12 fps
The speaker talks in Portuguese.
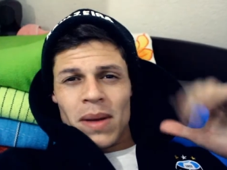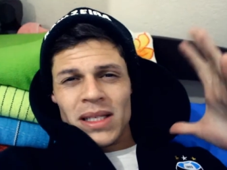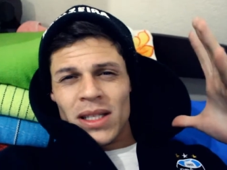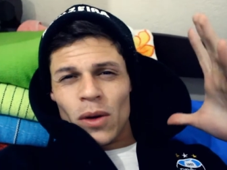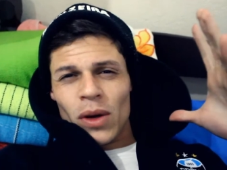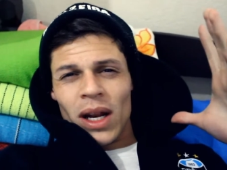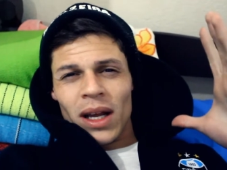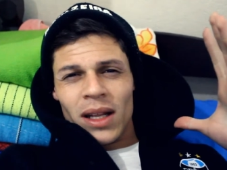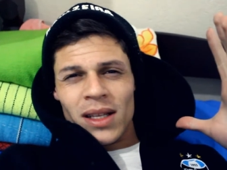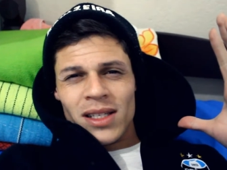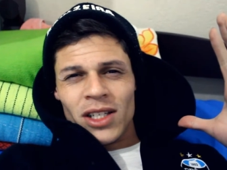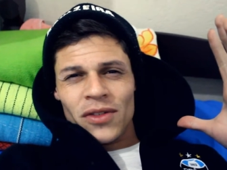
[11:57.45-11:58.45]
mas então eu quero
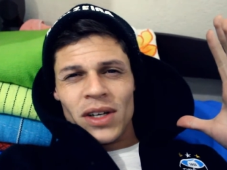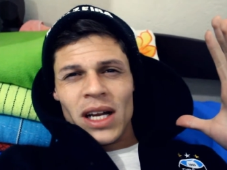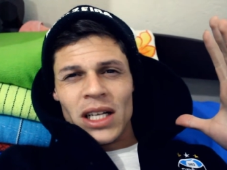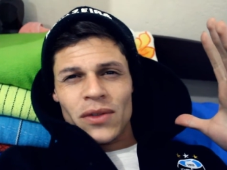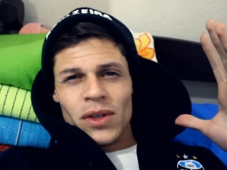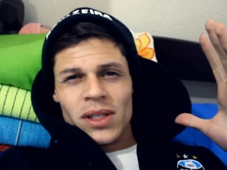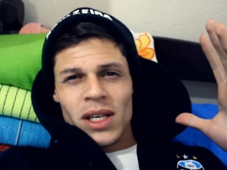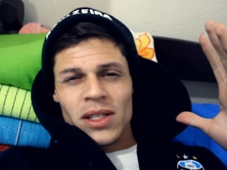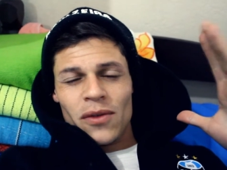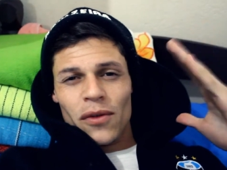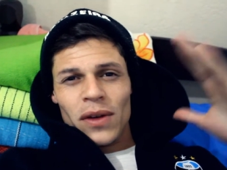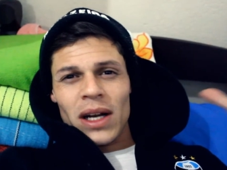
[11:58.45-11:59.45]
agradecer de verdade vocês.
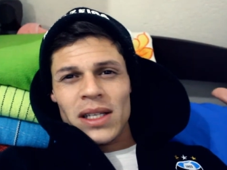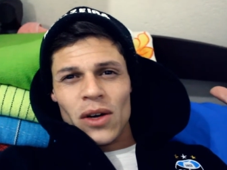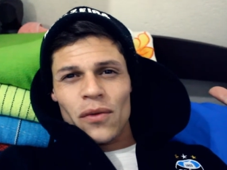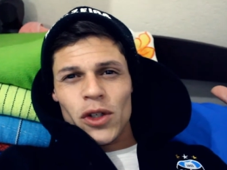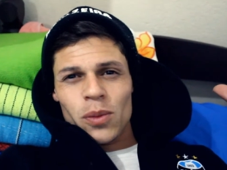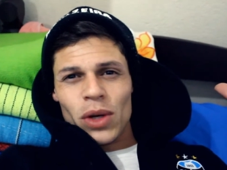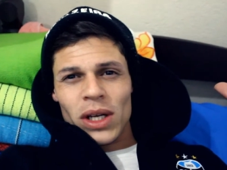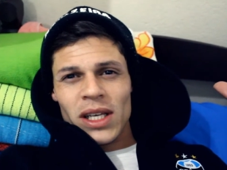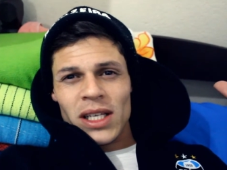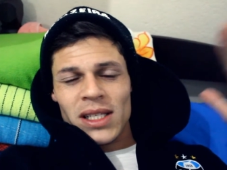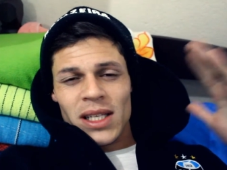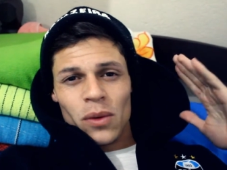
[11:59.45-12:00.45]
Eu vou finalizar o vídeo por aqui, esse